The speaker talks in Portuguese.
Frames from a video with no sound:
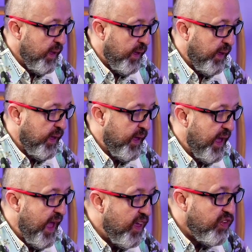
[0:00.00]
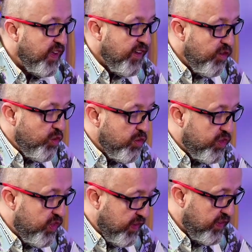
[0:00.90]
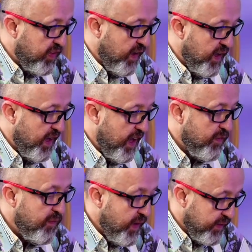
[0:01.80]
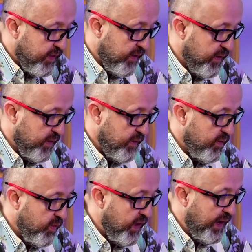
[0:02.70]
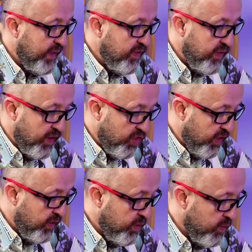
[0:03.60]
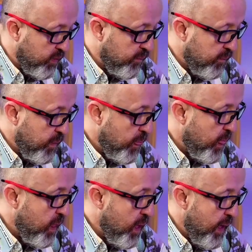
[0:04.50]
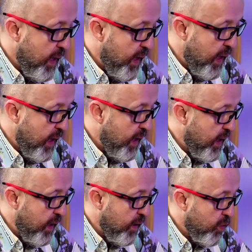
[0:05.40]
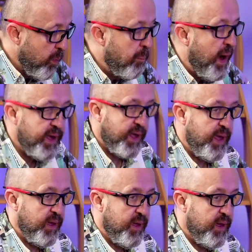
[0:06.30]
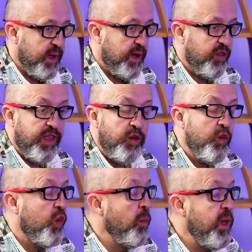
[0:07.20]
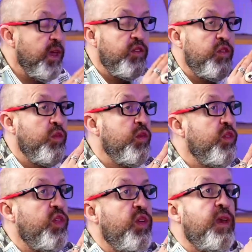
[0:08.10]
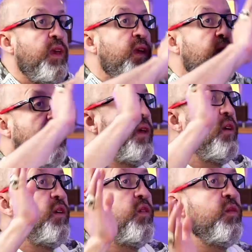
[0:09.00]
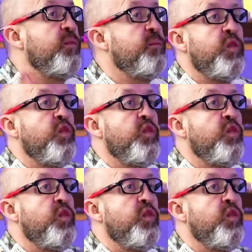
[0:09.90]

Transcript: E essa injustiça afeta. O que ela está sentindo é o baque. Ela está no começo de um